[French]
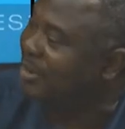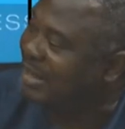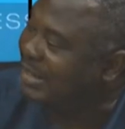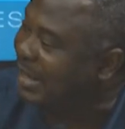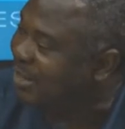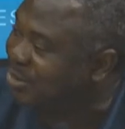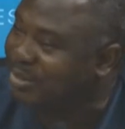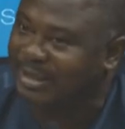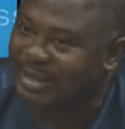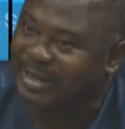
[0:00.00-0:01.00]
Quand je dis la
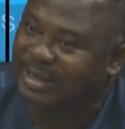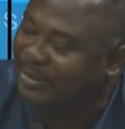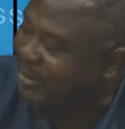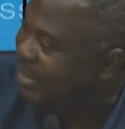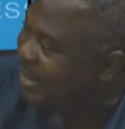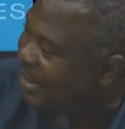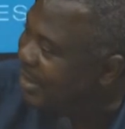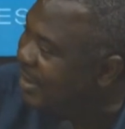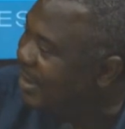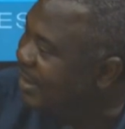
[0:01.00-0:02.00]
chose, c'est-à-dire que
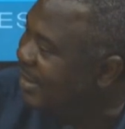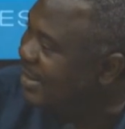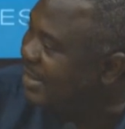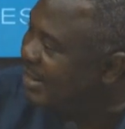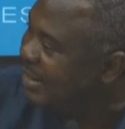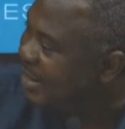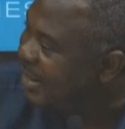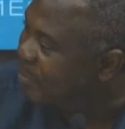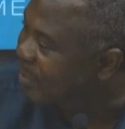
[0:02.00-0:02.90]
la